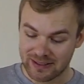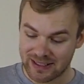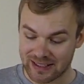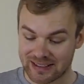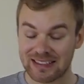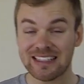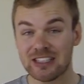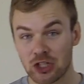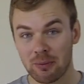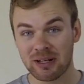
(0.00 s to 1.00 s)
Nah, karena di
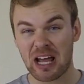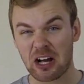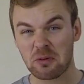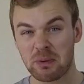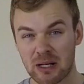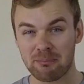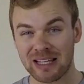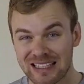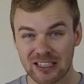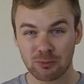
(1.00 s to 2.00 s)
German aku pernah
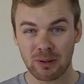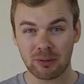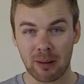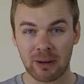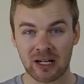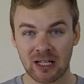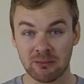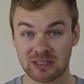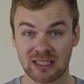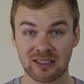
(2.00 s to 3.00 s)
bikin itu beberapa kali
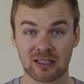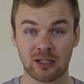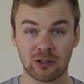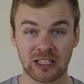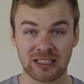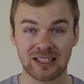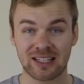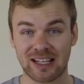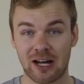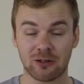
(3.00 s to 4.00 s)
misalnya kalau kita
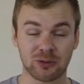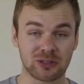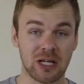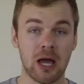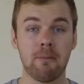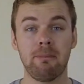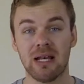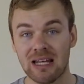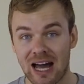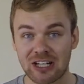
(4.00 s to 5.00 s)
lagi harus
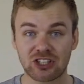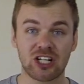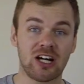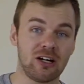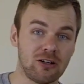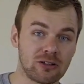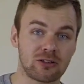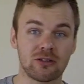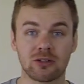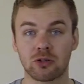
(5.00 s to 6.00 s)
belajar
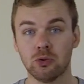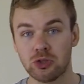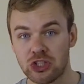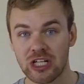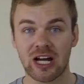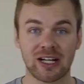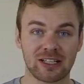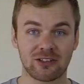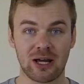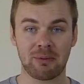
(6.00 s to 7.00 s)
untuk ujian
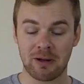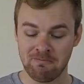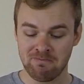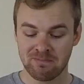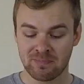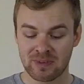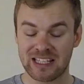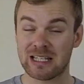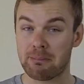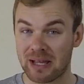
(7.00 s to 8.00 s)
atau apa,
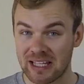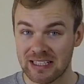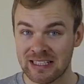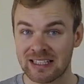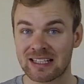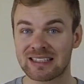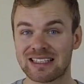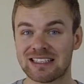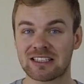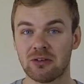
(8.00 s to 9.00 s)
kita bikin ini karena
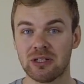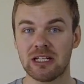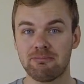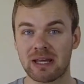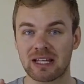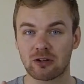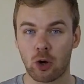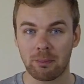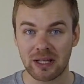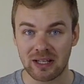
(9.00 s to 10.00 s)
kita tahu ini bikin
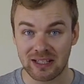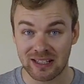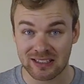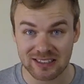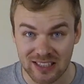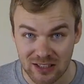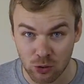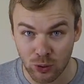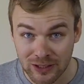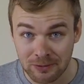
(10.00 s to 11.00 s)
kopi yang sangat
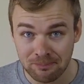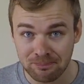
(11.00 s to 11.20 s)
kuat